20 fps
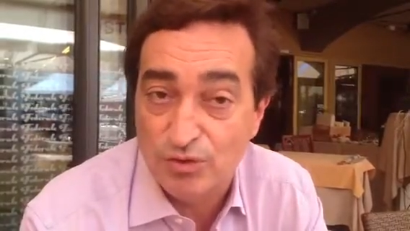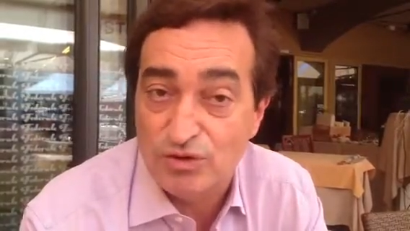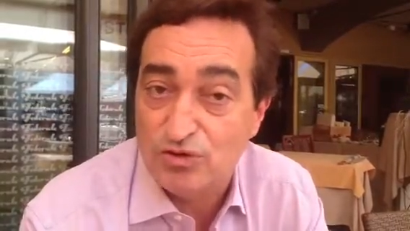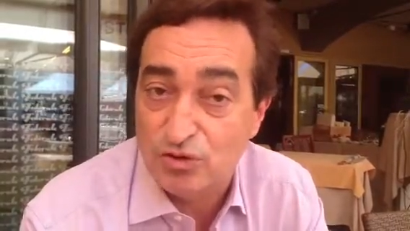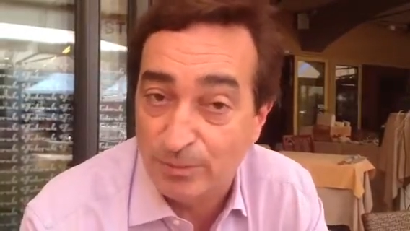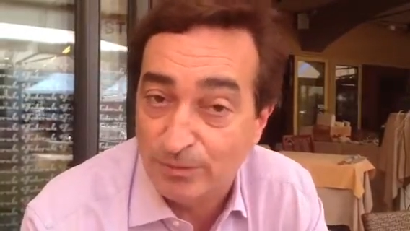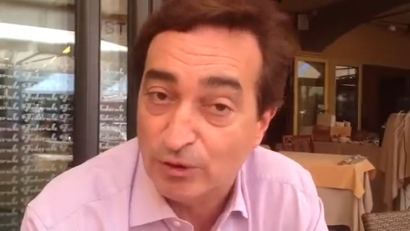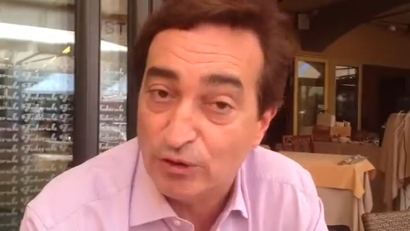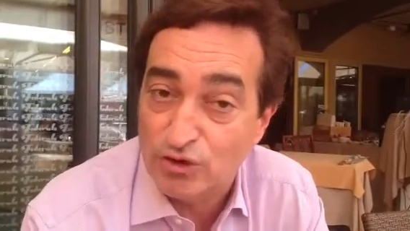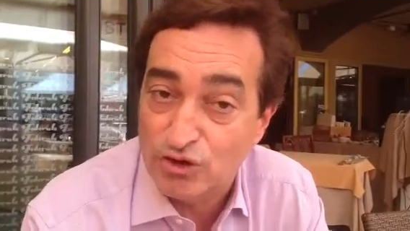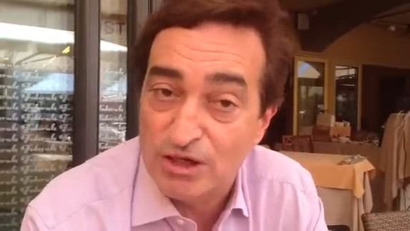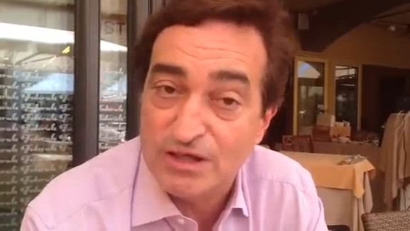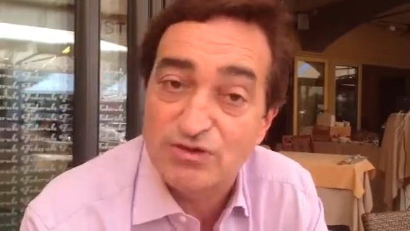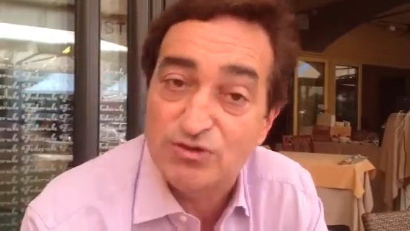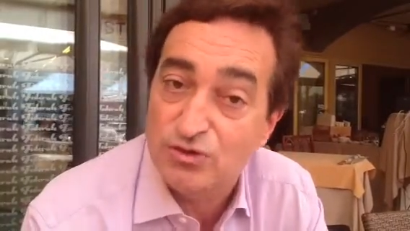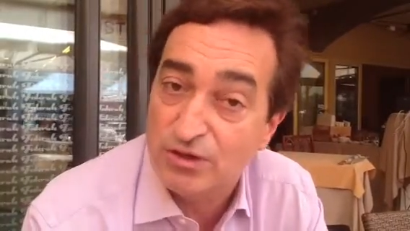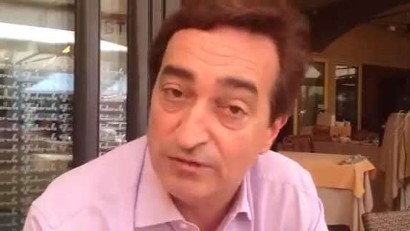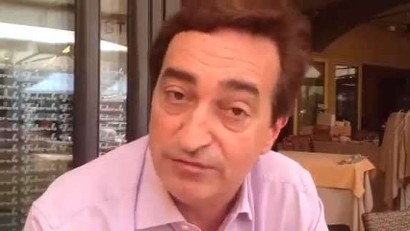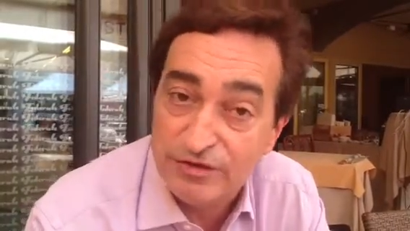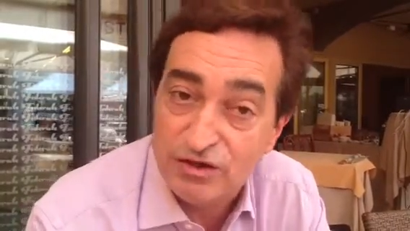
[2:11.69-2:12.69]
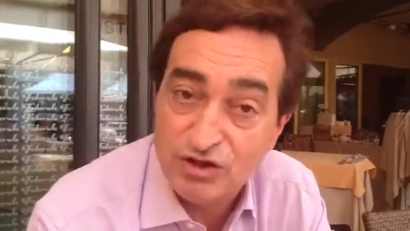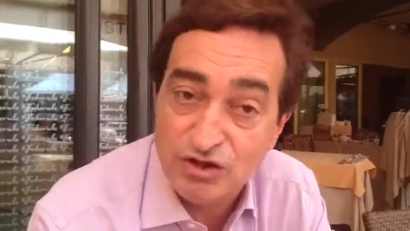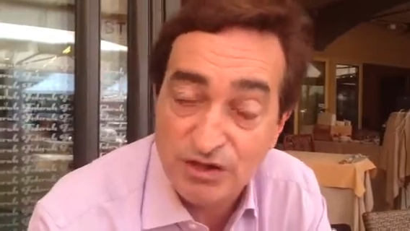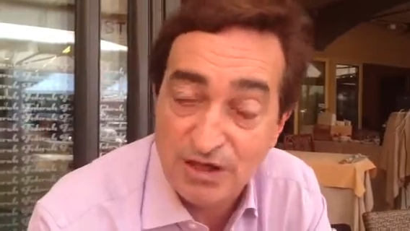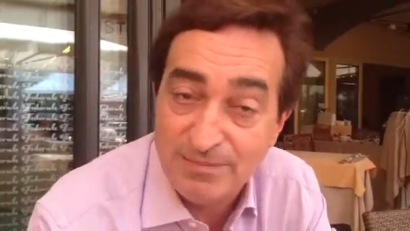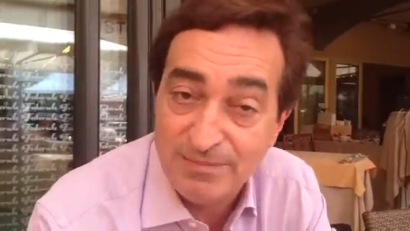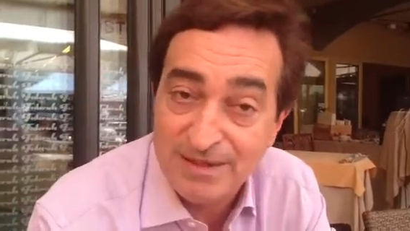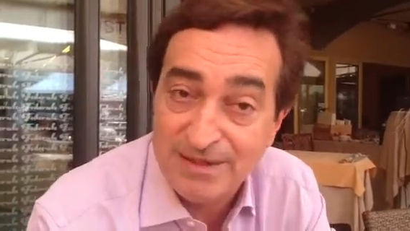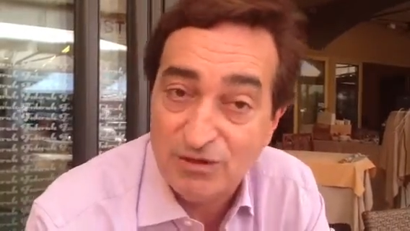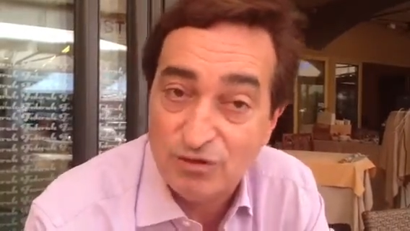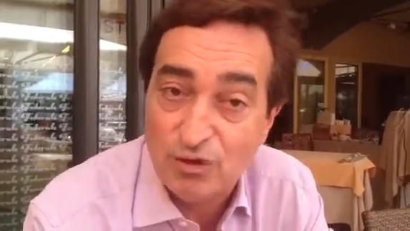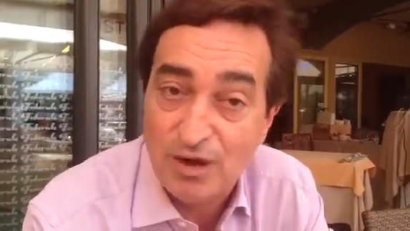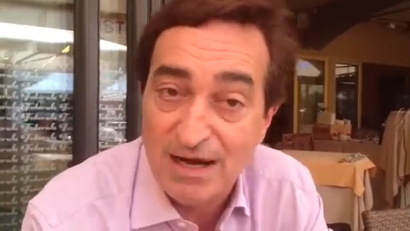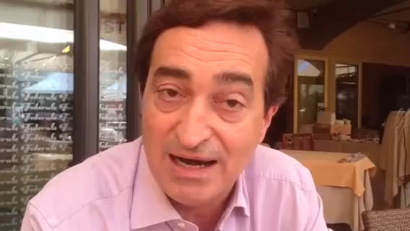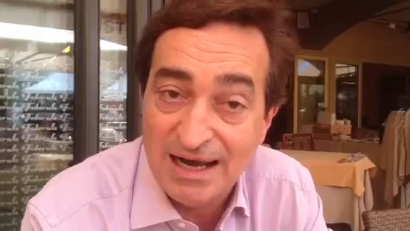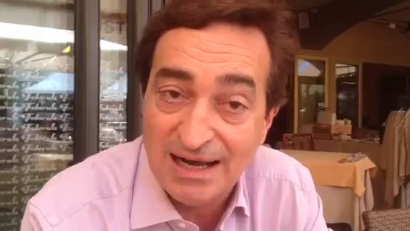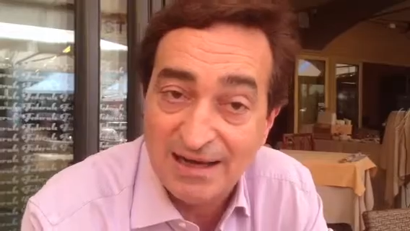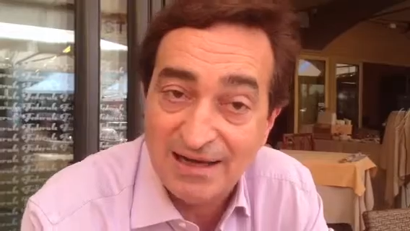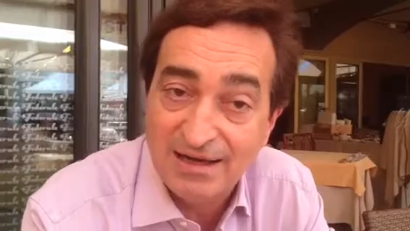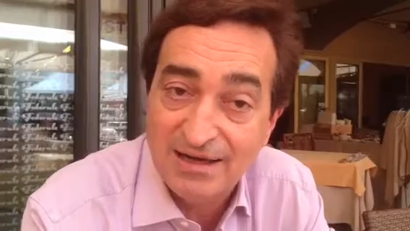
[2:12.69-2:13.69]
questo processo d'avvicinamento
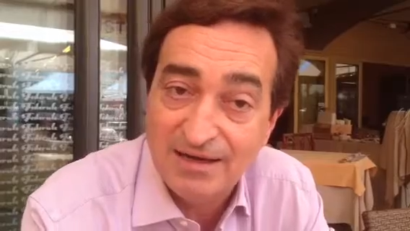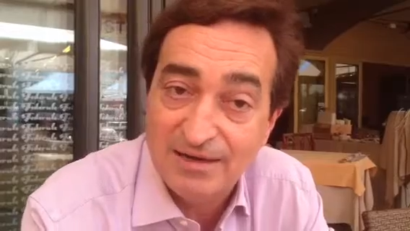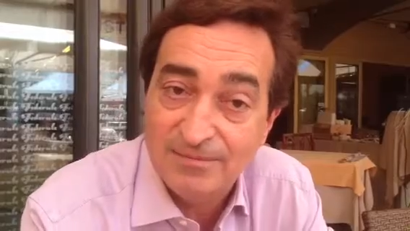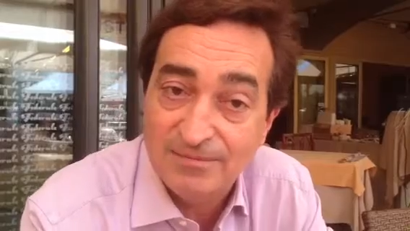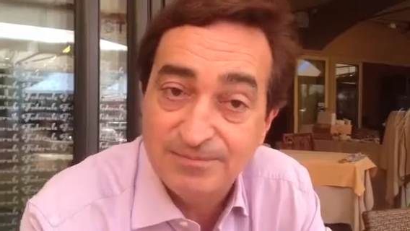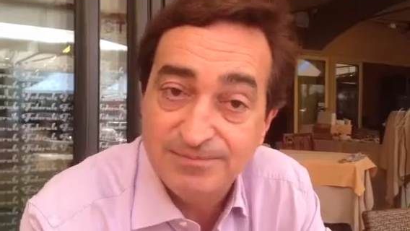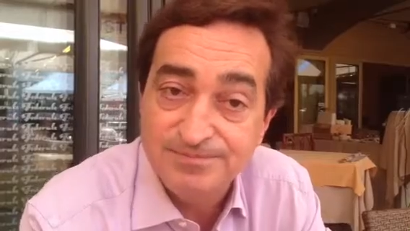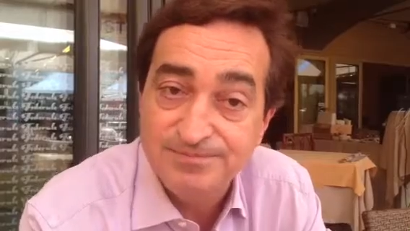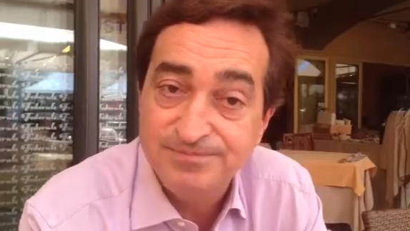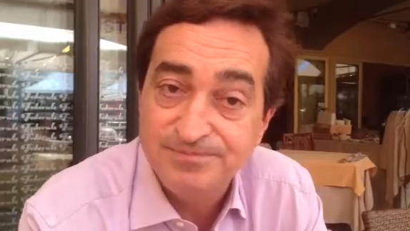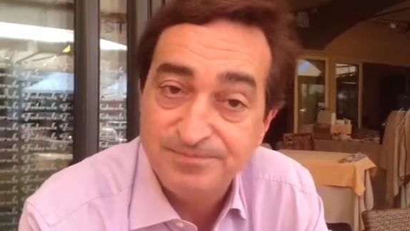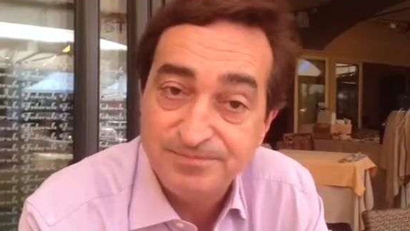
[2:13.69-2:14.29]
all'AC.